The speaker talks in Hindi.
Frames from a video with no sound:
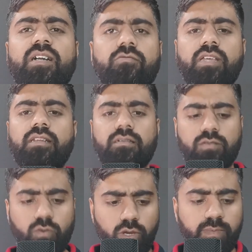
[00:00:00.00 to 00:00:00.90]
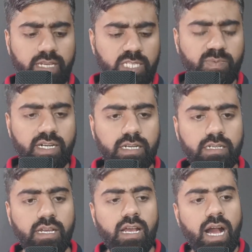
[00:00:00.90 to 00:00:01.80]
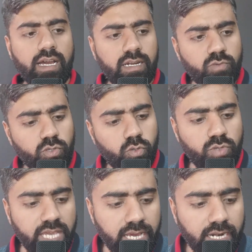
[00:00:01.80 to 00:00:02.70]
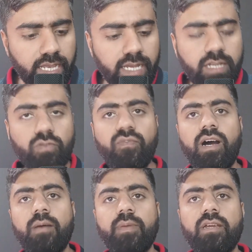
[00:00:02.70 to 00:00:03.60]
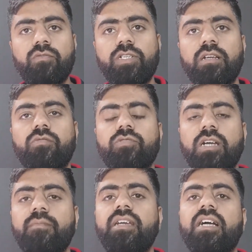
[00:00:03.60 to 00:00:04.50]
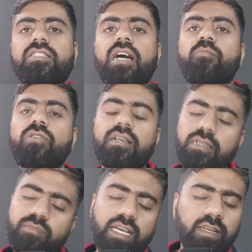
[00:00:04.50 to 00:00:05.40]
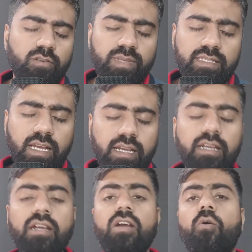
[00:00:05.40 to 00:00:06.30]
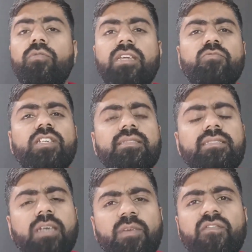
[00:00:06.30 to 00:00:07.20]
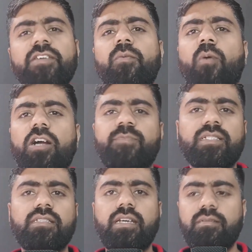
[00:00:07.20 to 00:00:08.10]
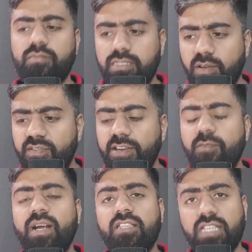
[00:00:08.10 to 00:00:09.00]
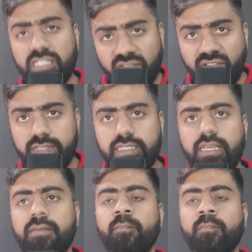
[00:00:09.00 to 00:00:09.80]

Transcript: होता है ना कोई भी एक्सपर्ट अगर हम उसको देख रहे हैं ना तो वहाँ पे कुछ ना कुछ हमें अच्छा बुरा सब देखने को मिलता है उनकी मुझे सभी वीडियो बहुत पसंद आई सब वीडियो में अच्छे अच्छे फंड्स थे